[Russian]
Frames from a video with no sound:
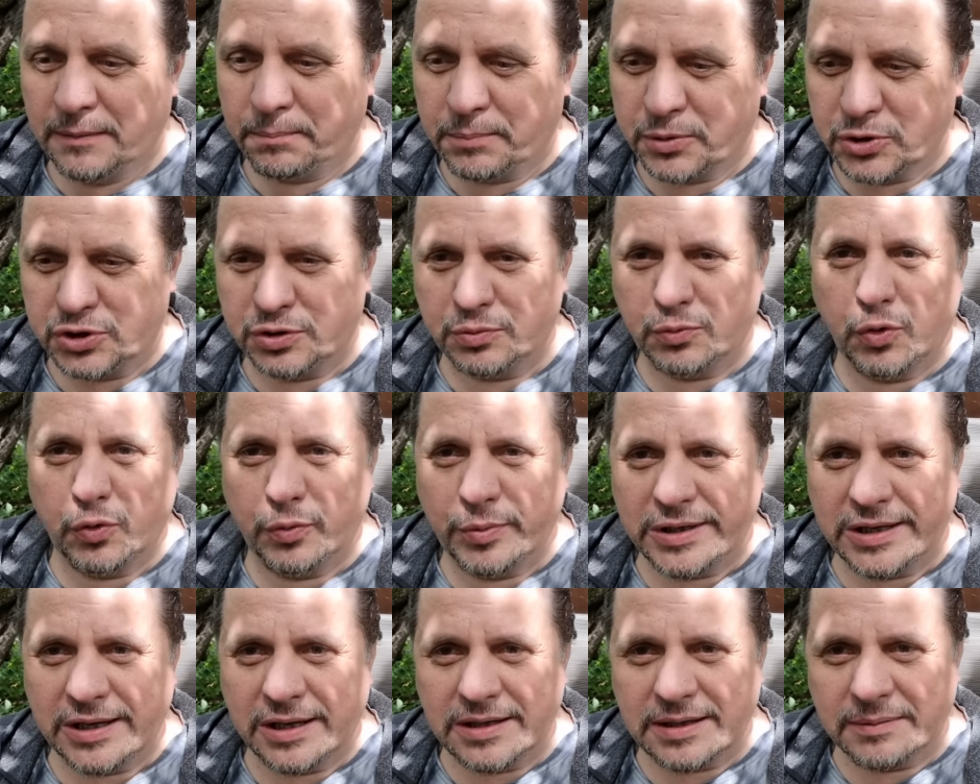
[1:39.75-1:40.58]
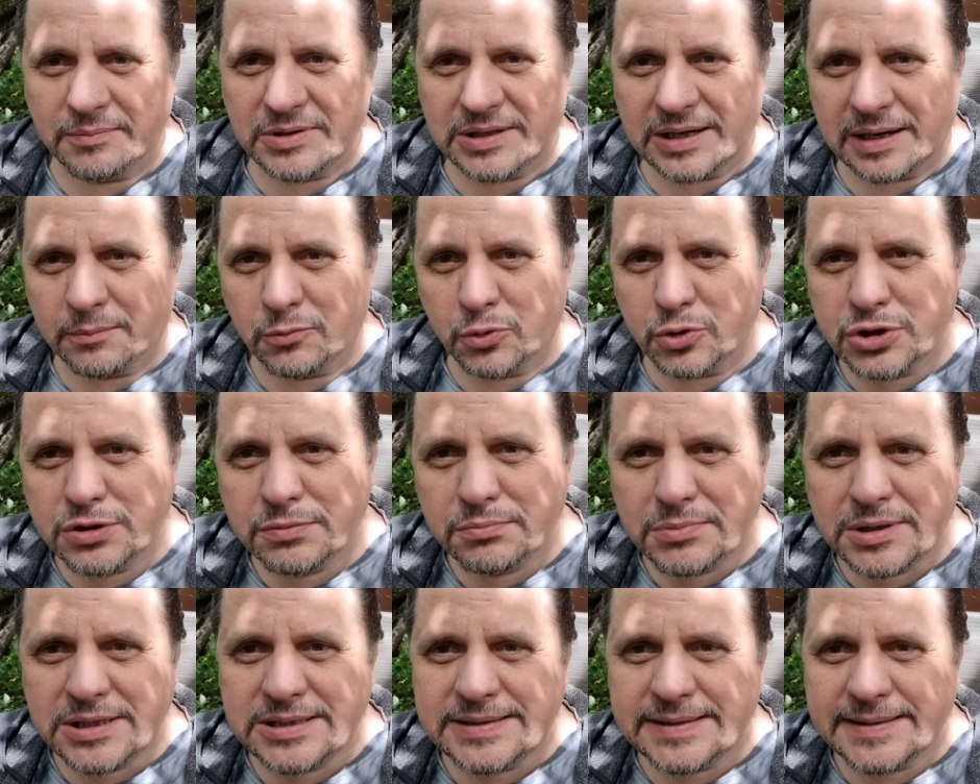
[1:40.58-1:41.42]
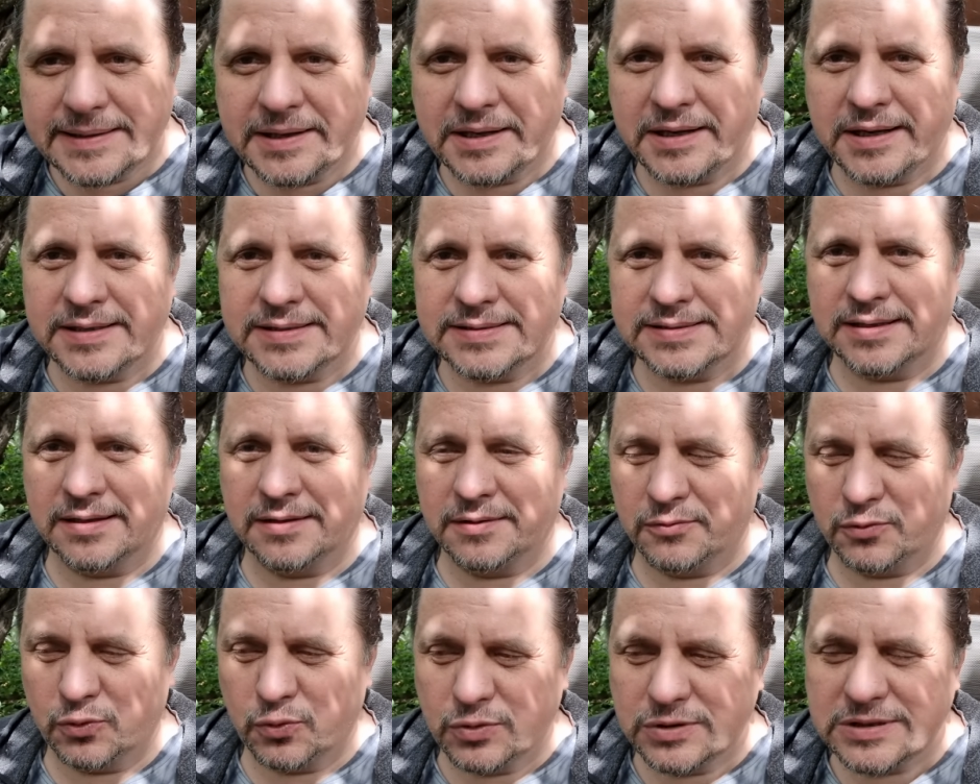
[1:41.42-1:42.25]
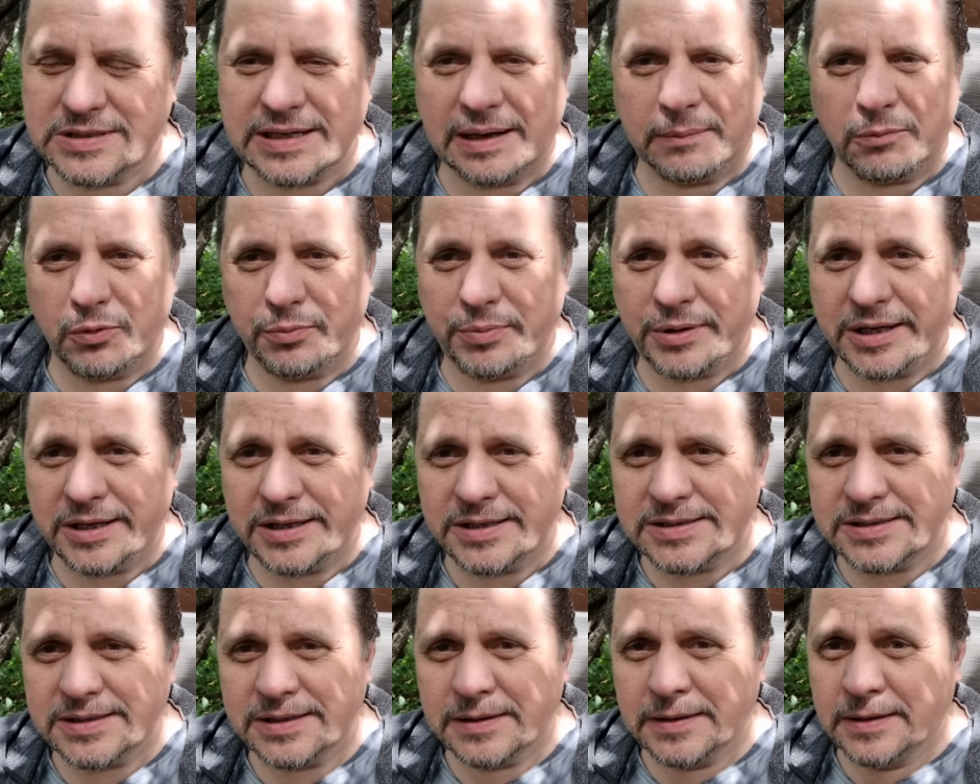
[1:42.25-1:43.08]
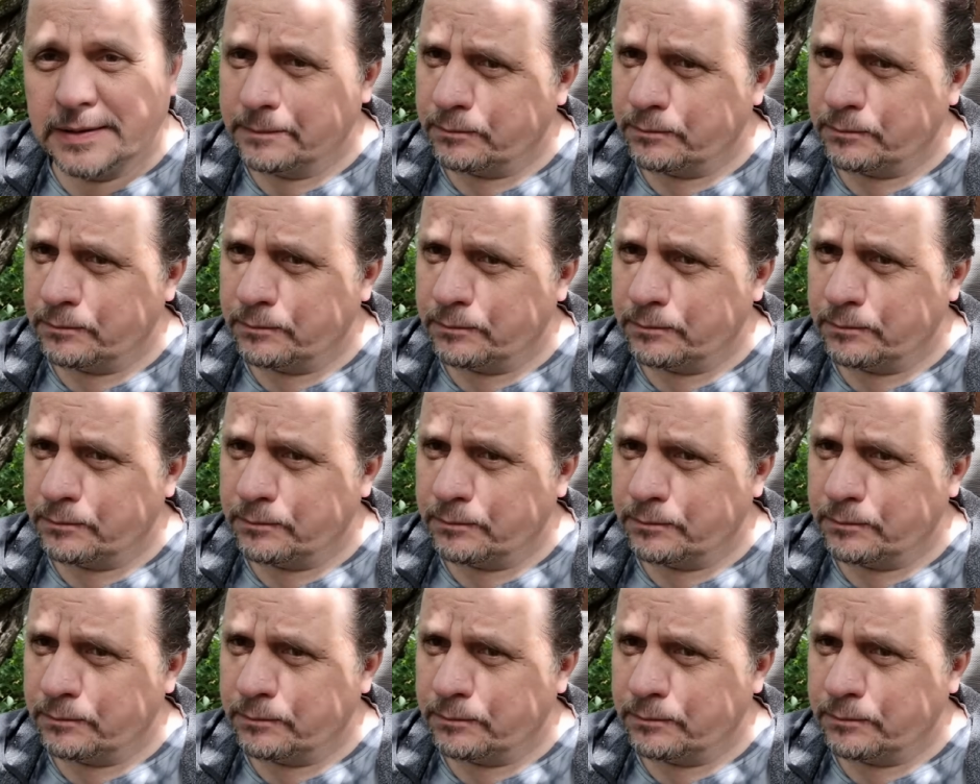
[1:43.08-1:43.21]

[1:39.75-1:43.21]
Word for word: почему у меня там на рабочем месте грязно, ну, сам уберись.